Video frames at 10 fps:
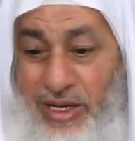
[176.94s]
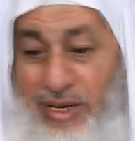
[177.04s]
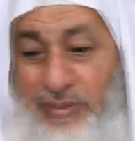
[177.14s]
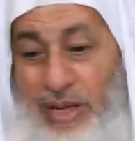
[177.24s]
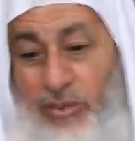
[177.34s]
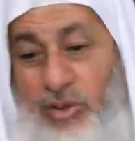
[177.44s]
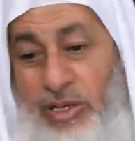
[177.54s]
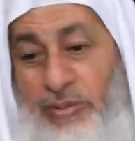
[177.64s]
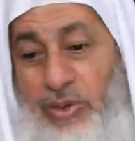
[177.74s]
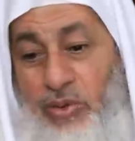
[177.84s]
لم يأمر
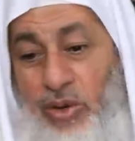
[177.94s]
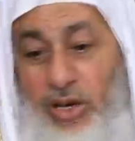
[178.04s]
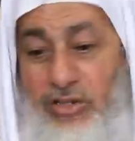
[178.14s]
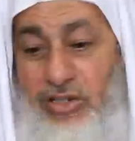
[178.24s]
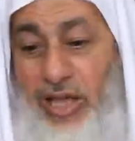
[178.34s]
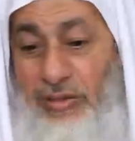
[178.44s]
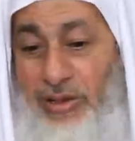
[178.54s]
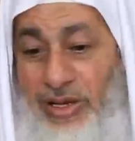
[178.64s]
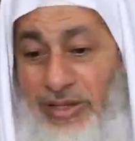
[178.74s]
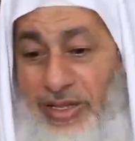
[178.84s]
النبي كل الصحابة
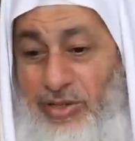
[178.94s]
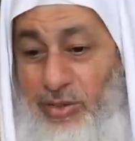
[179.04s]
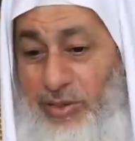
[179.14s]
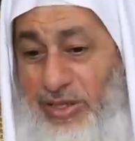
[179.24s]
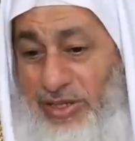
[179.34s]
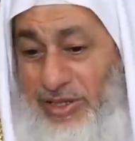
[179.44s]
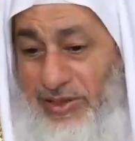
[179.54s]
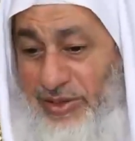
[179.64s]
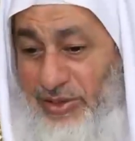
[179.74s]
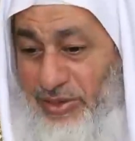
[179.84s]
أن يغتسلوا من أجل
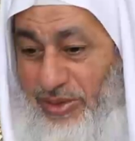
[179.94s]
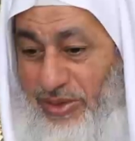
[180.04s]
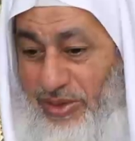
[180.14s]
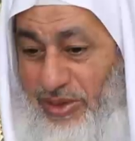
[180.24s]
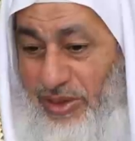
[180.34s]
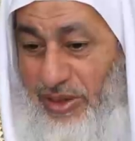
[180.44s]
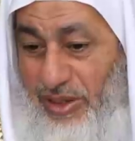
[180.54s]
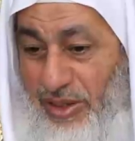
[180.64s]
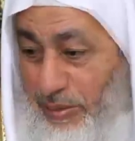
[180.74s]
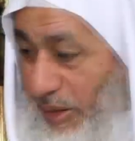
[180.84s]
هذا الرجل
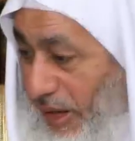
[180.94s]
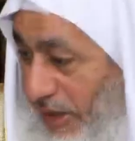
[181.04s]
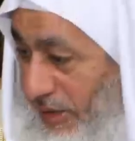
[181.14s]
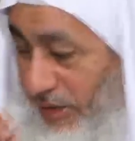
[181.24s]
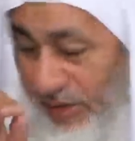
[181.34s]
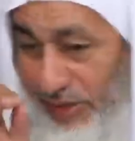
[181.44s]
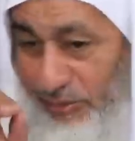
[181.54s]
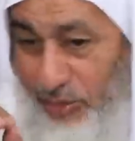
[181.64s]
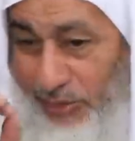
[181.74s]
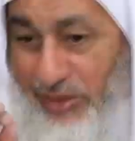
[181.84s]
بل حدد
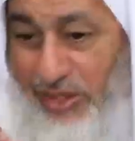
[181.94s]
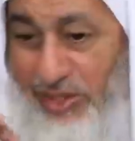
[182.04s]
النبي من